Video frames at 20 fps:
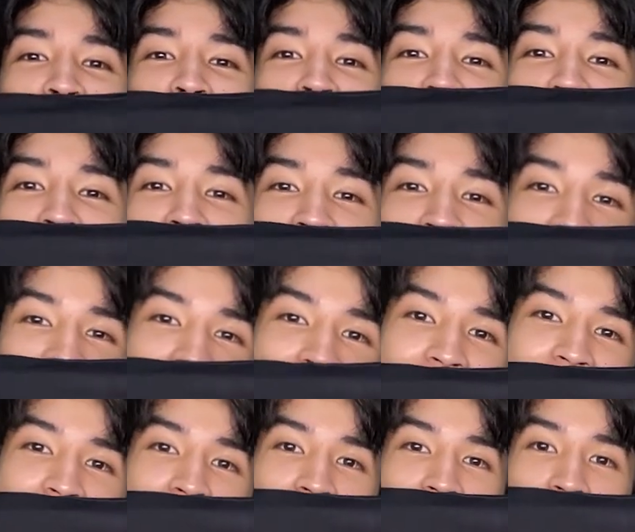yung red
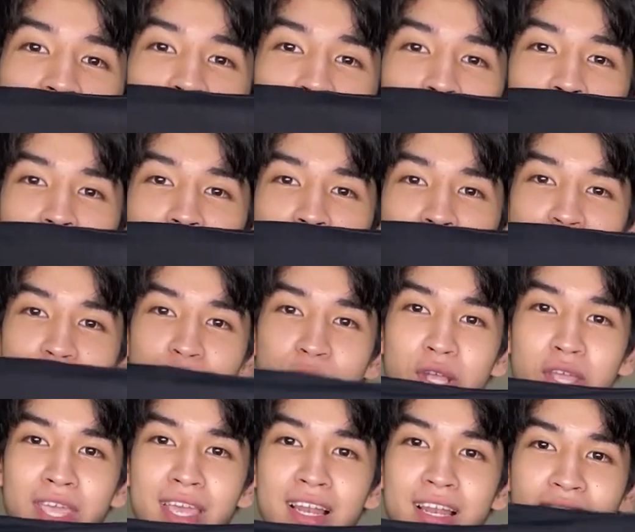na
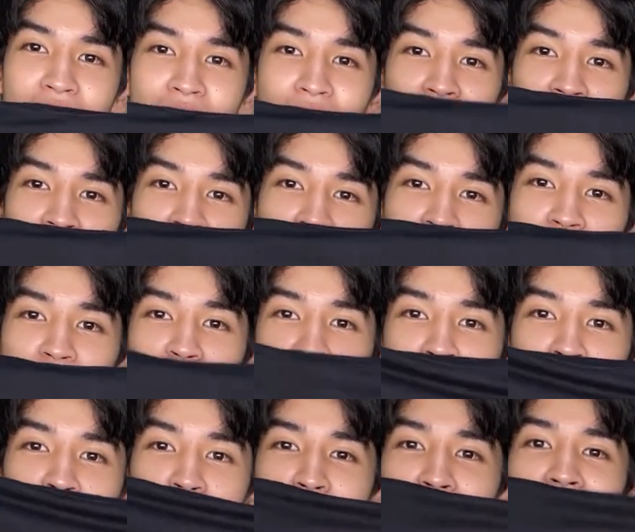circle kanina is
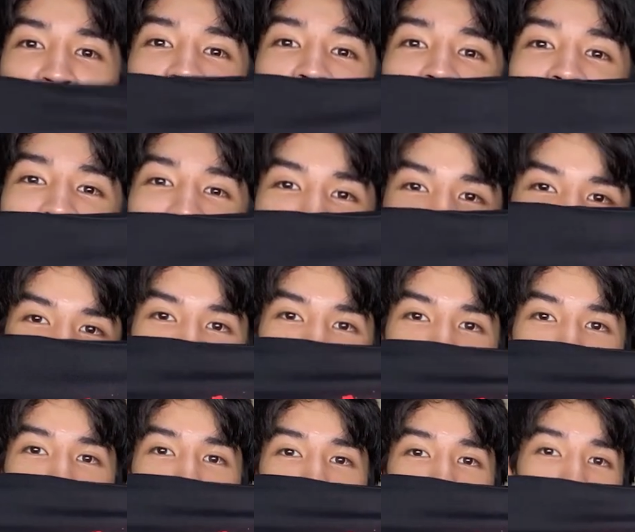mas pinaganda
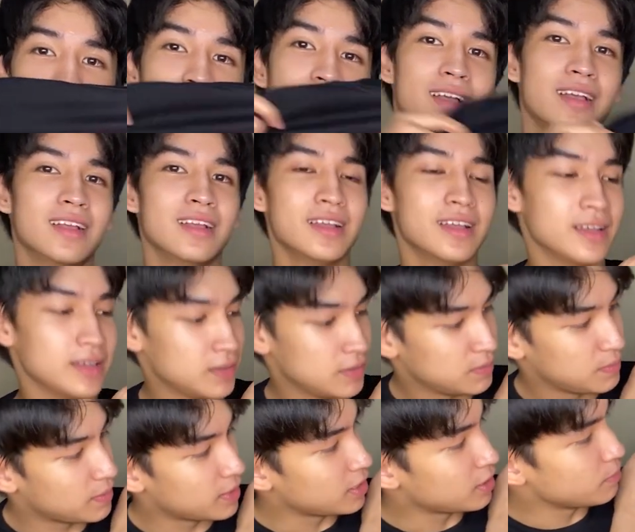pa.
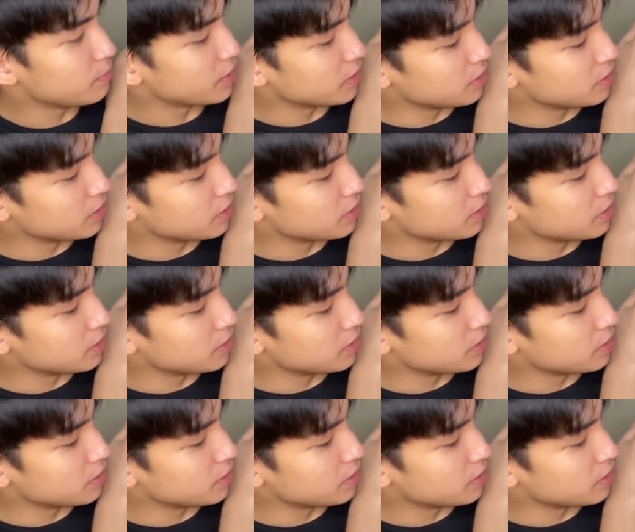Parang